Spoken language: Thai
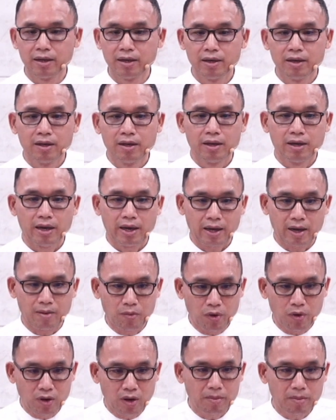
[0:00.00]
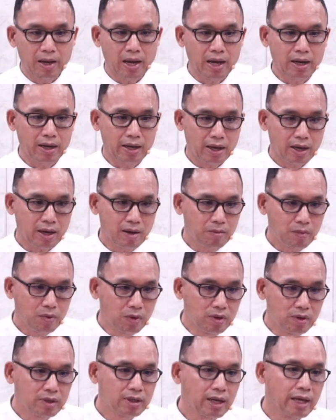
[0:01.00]
ให้กับคนรอบข้างให้กับคน
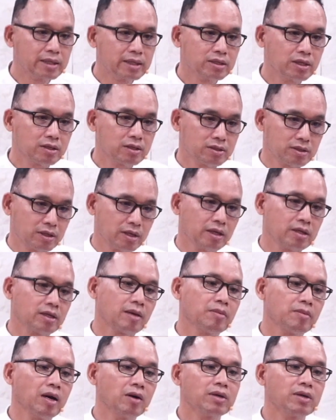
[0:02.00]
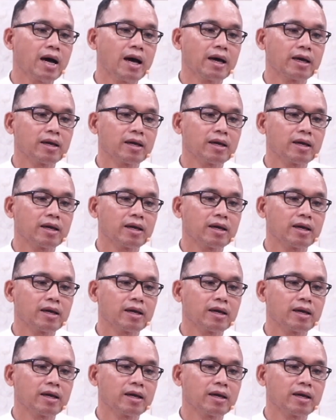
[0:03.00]
ใกล้ชิดสนิทกับเราได้